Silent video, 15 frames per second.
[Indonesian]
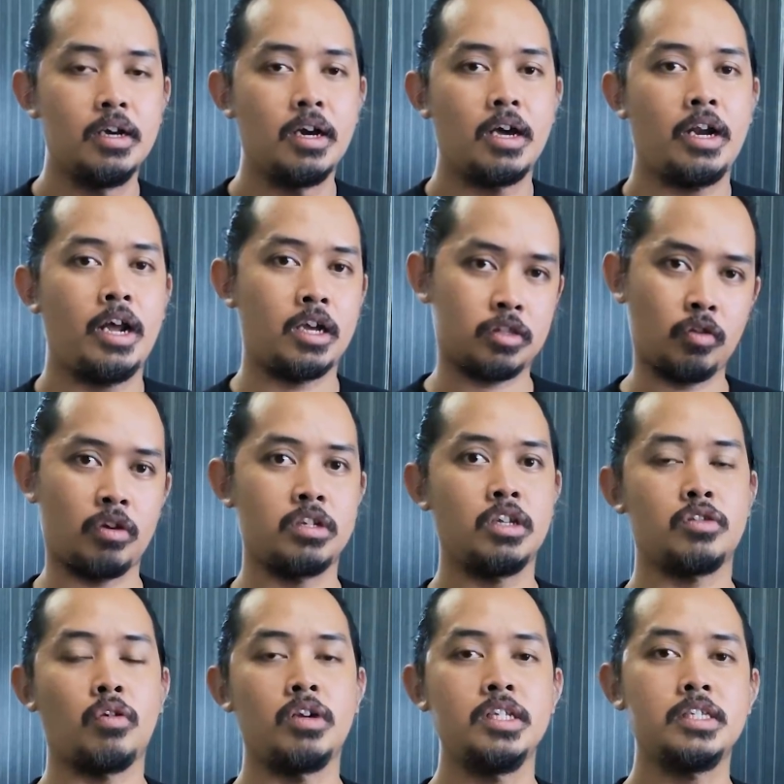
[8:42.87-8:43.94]
reaktornya
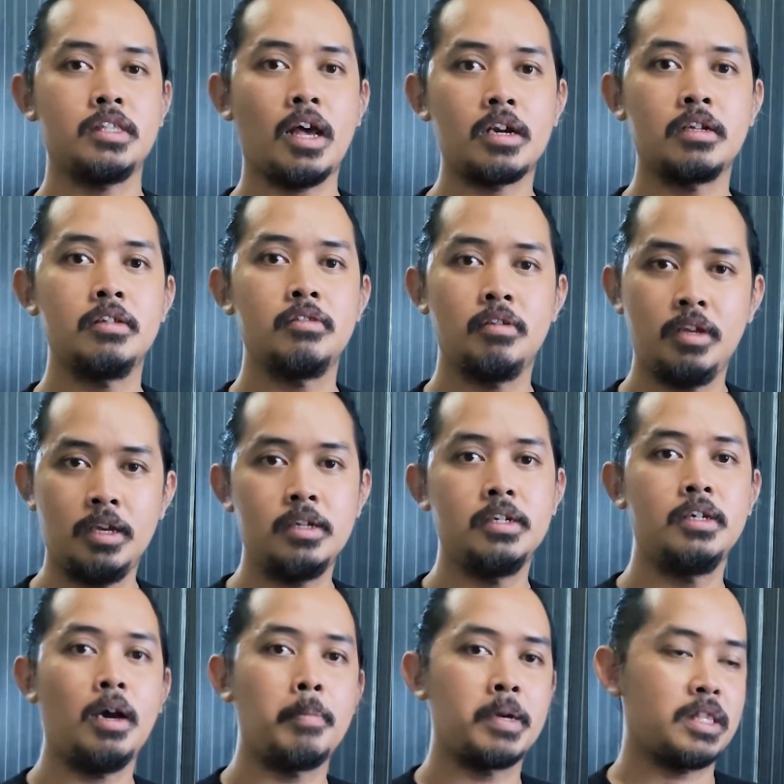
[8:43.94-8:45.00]
Tony Stark gitu ya di
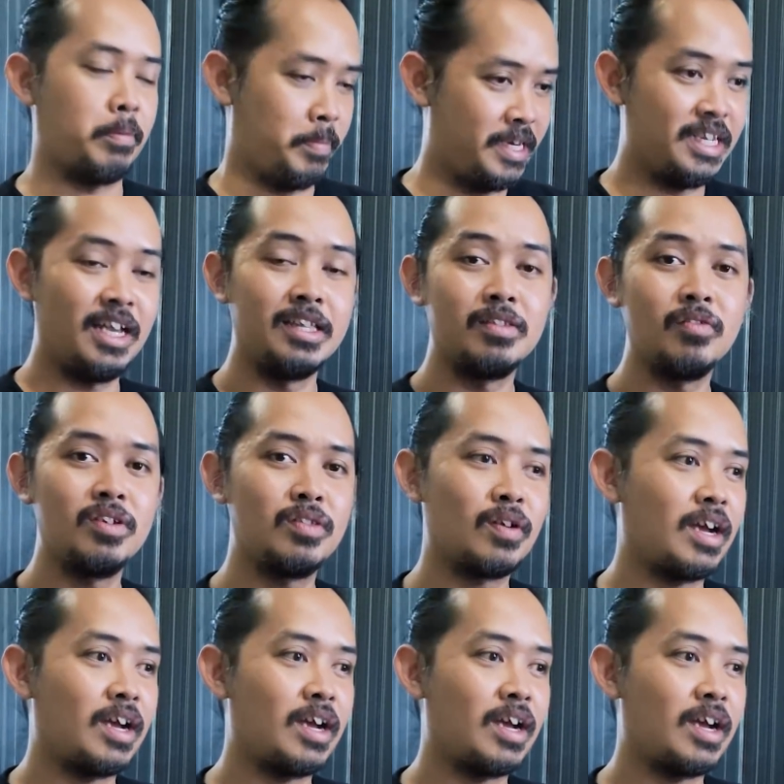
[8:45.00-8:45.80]
apartemennya itu gitu